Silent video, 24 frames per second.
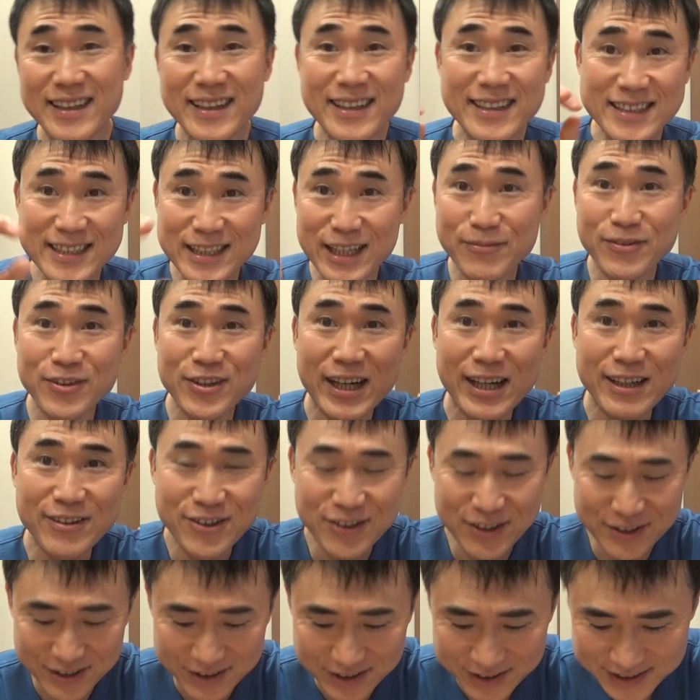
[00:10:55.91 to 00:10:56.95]
してもら
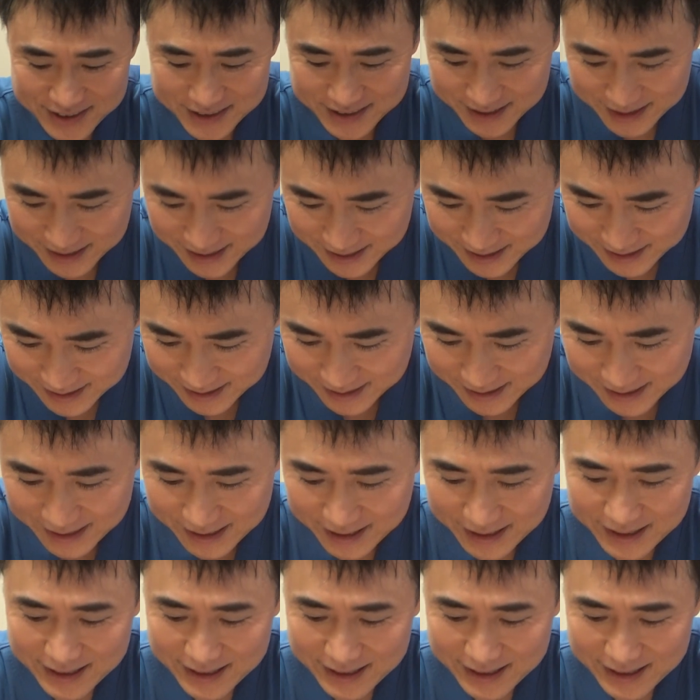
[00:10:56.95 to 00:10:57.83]
おうとして